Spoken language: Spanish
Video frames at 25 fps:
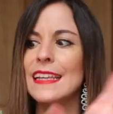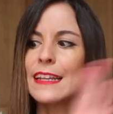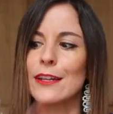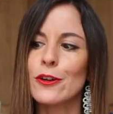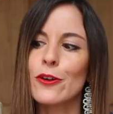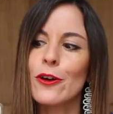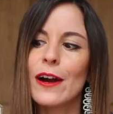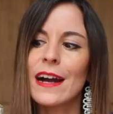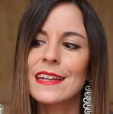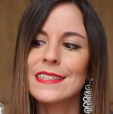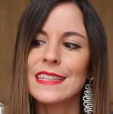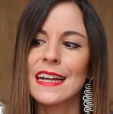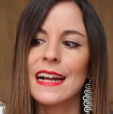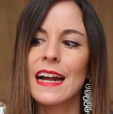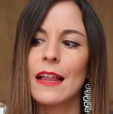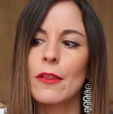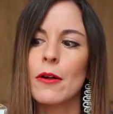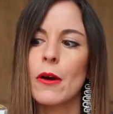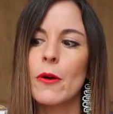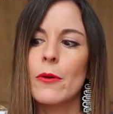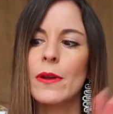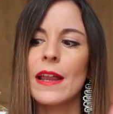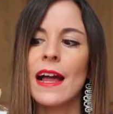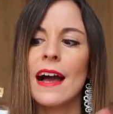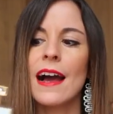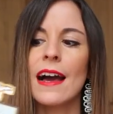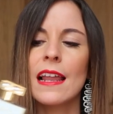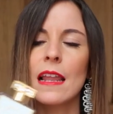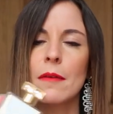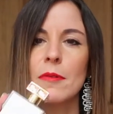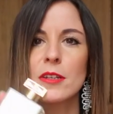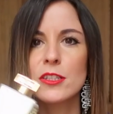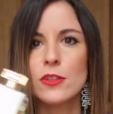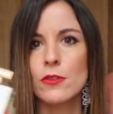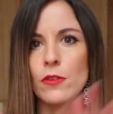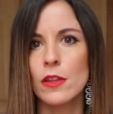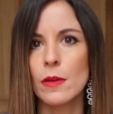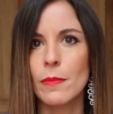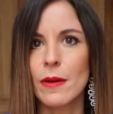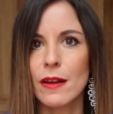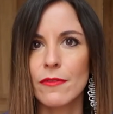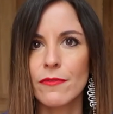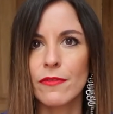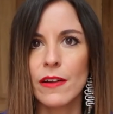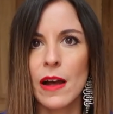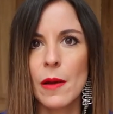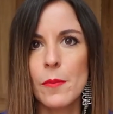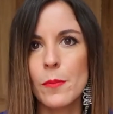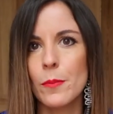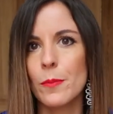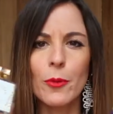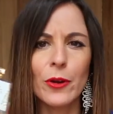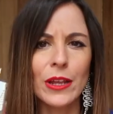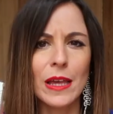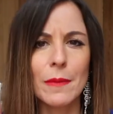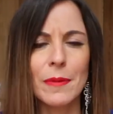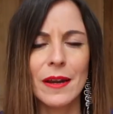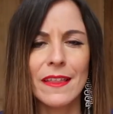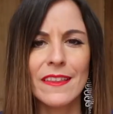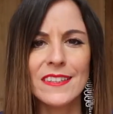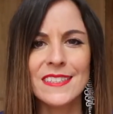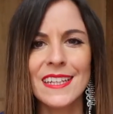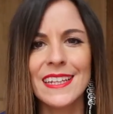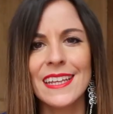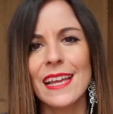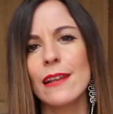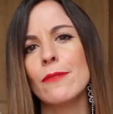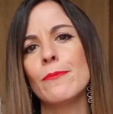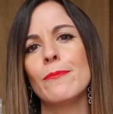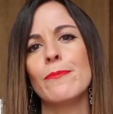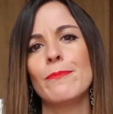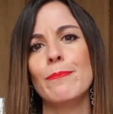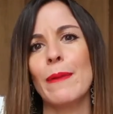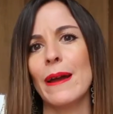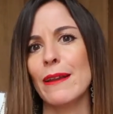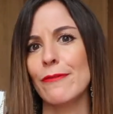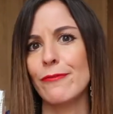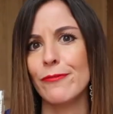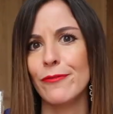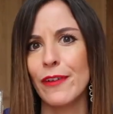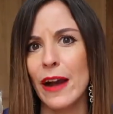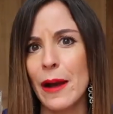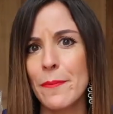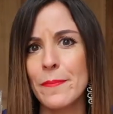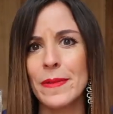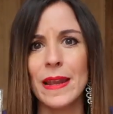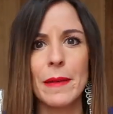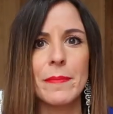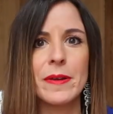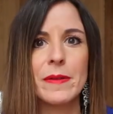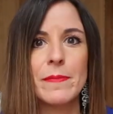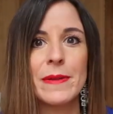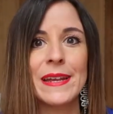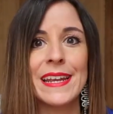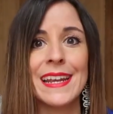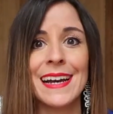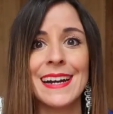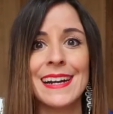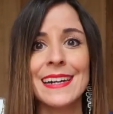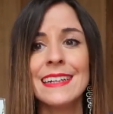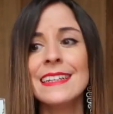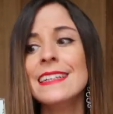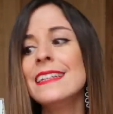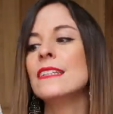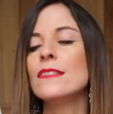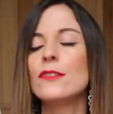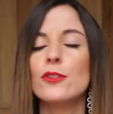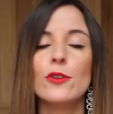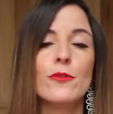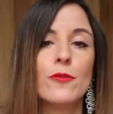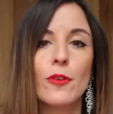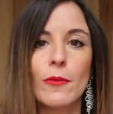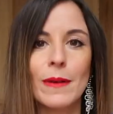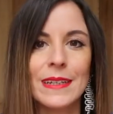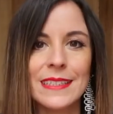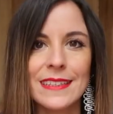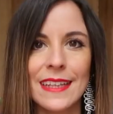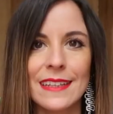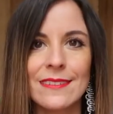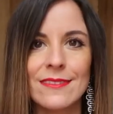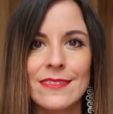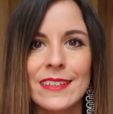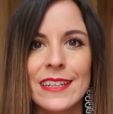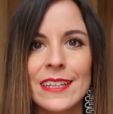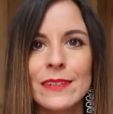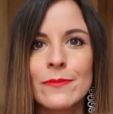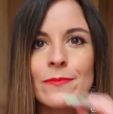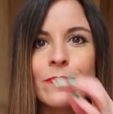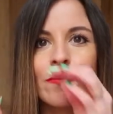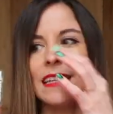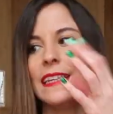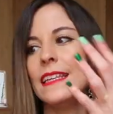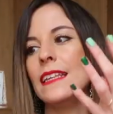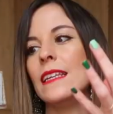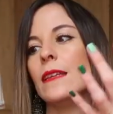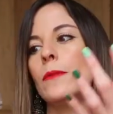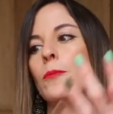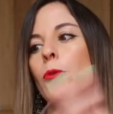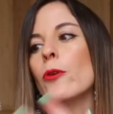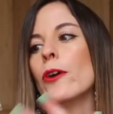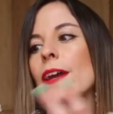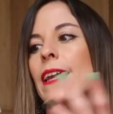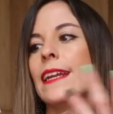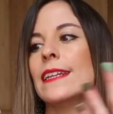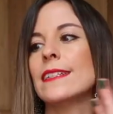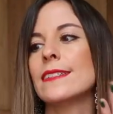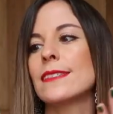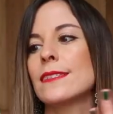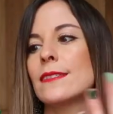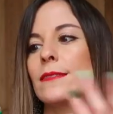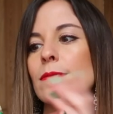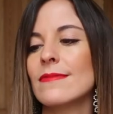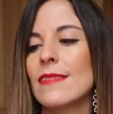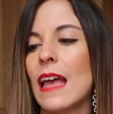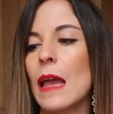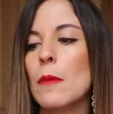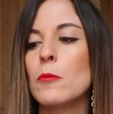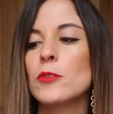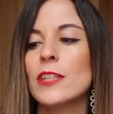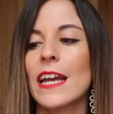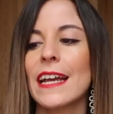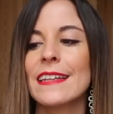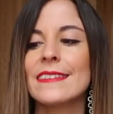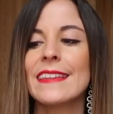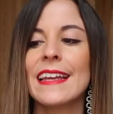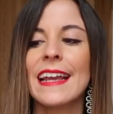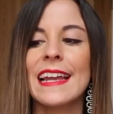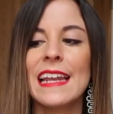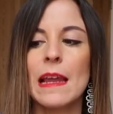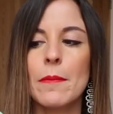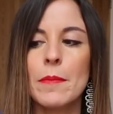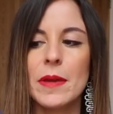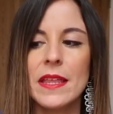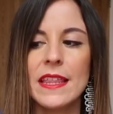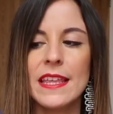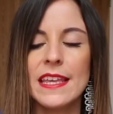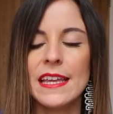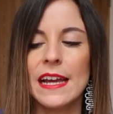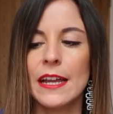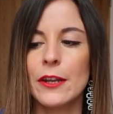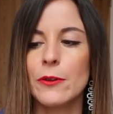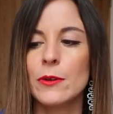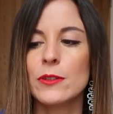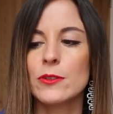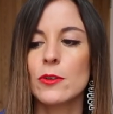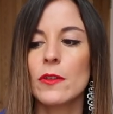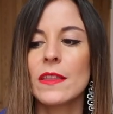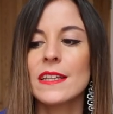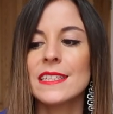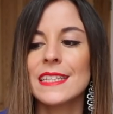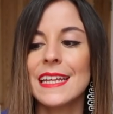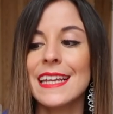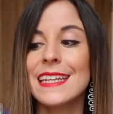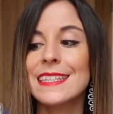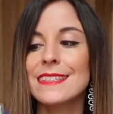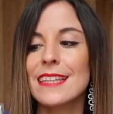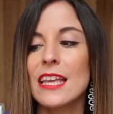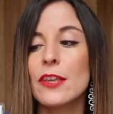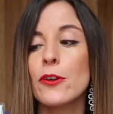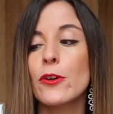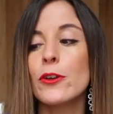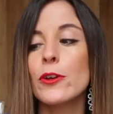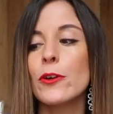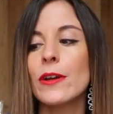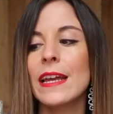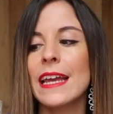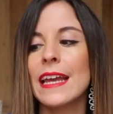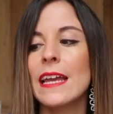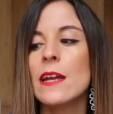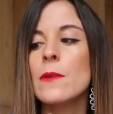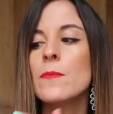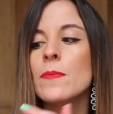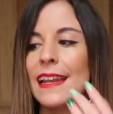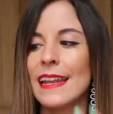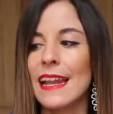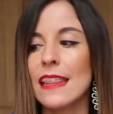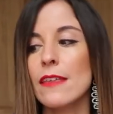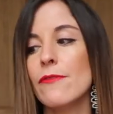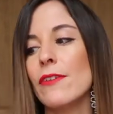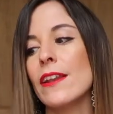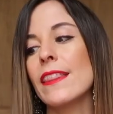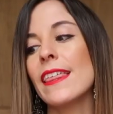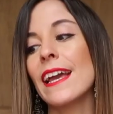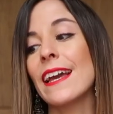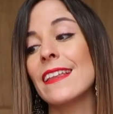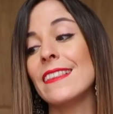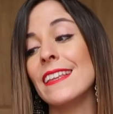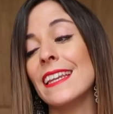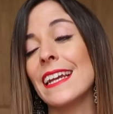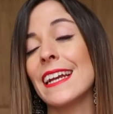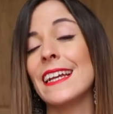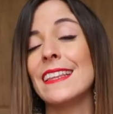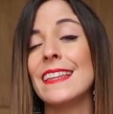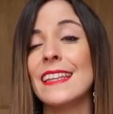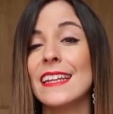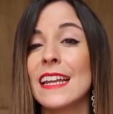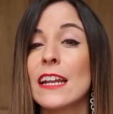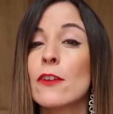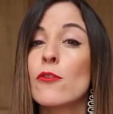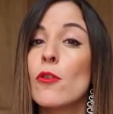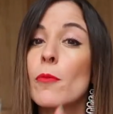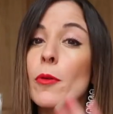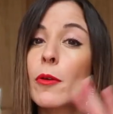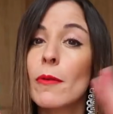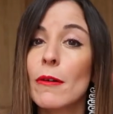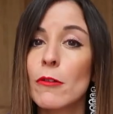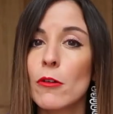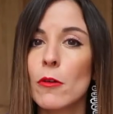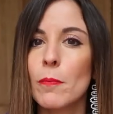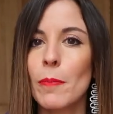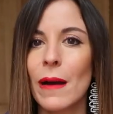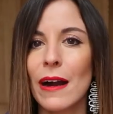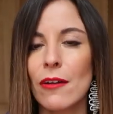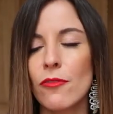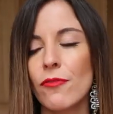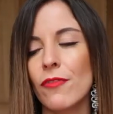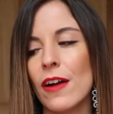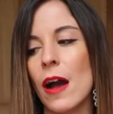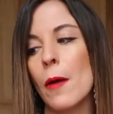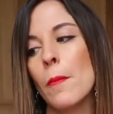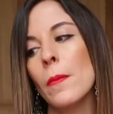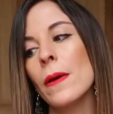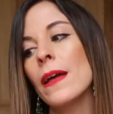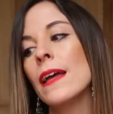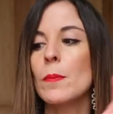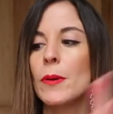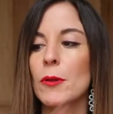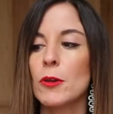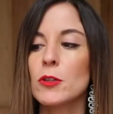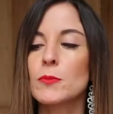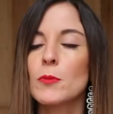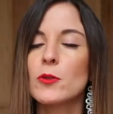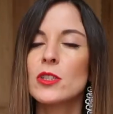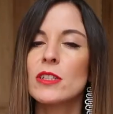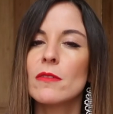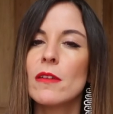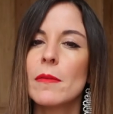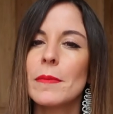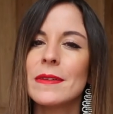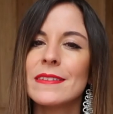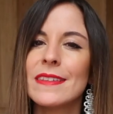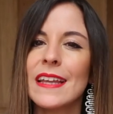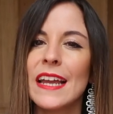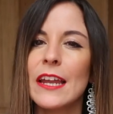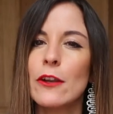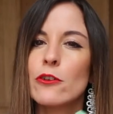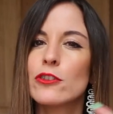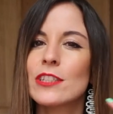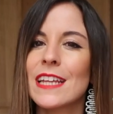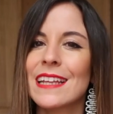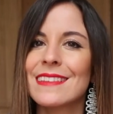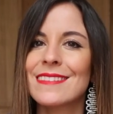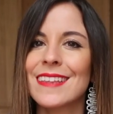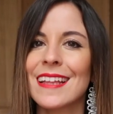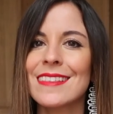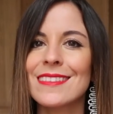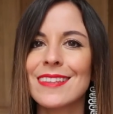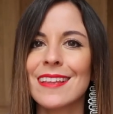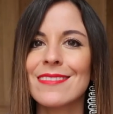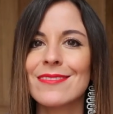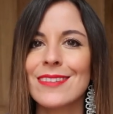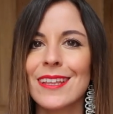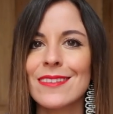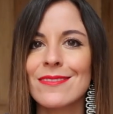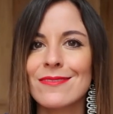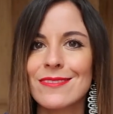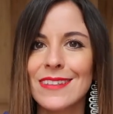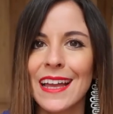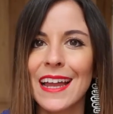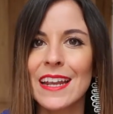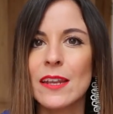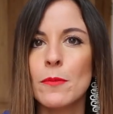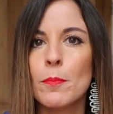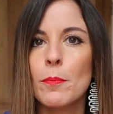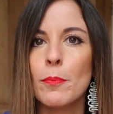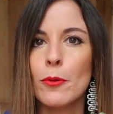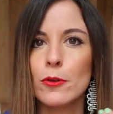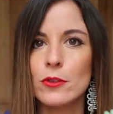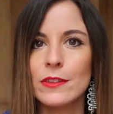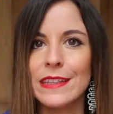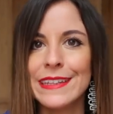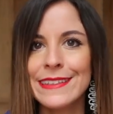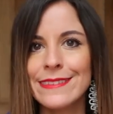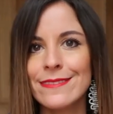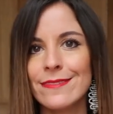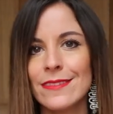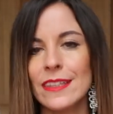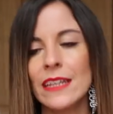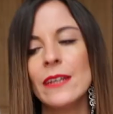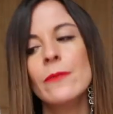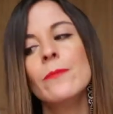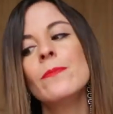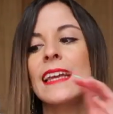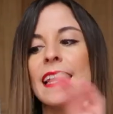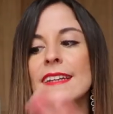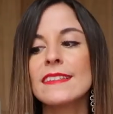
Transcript: Y Roja ha sacado ahora la versión de Parfum, porque parece ser que el Parfum, la primera, triunfó bastante y pues hay mucha gente que la pedía, ¿no? Entonces, esta yo creo que la diferencia que tiene que tener, no he probado el Parfum, pero es posiblemente que no sea tan, tan, tan, tan potente.